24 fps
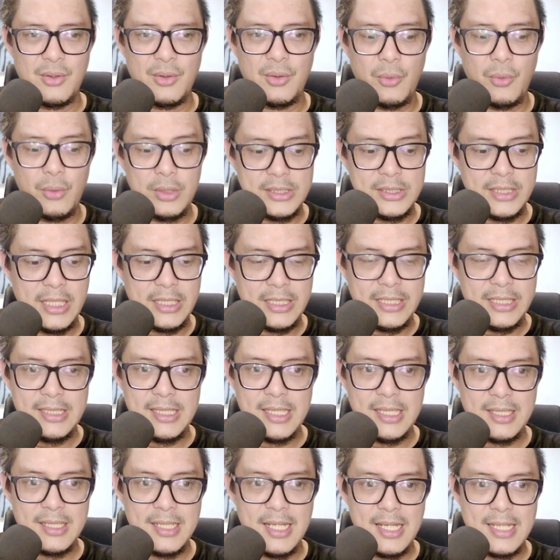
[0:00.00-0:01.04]
Oh di sini ada
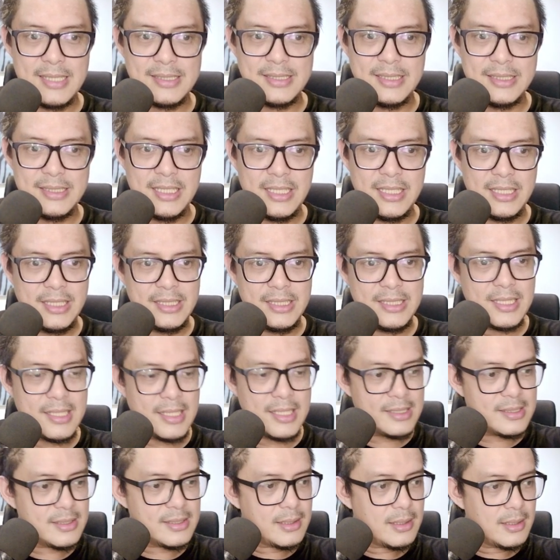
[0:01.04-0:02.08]
gitar guys, di sini ada gitar
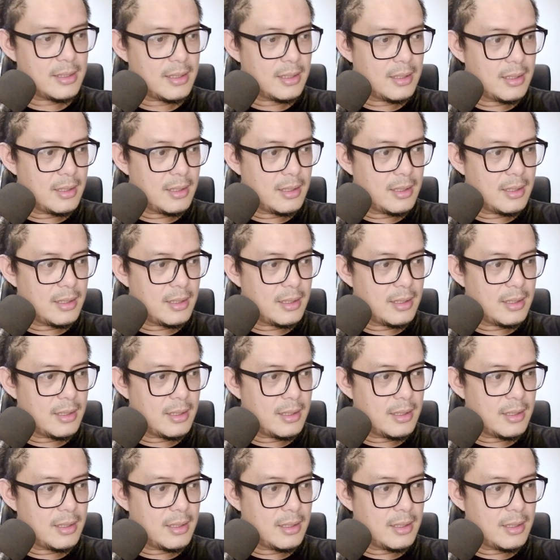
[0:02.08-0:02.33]
guys.